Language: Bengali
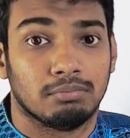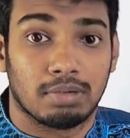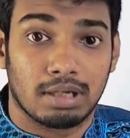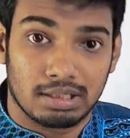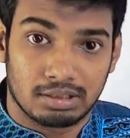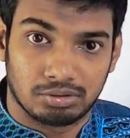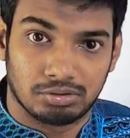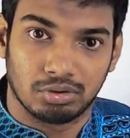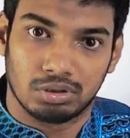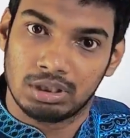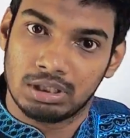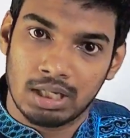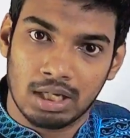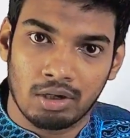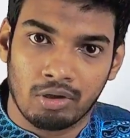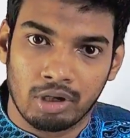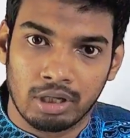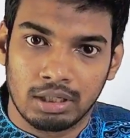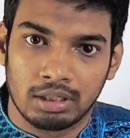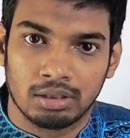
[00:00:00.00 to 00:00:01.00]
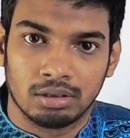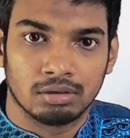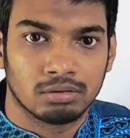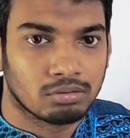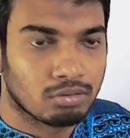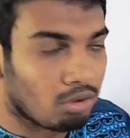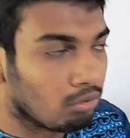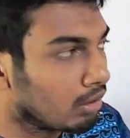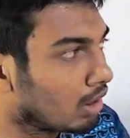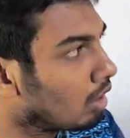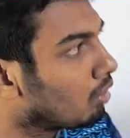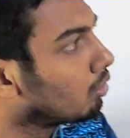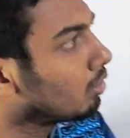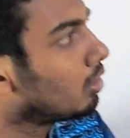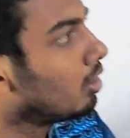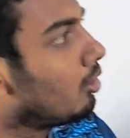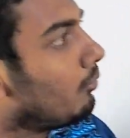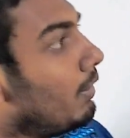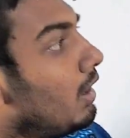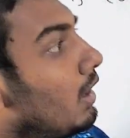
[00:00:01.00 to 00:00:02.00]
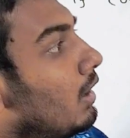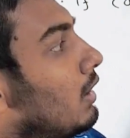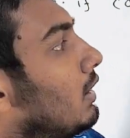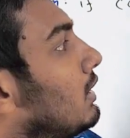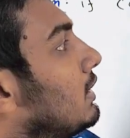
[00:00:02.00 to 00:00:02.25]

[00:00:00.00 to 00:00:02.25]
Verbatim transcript: বাট যদি না হয় তখন কি করতে হবে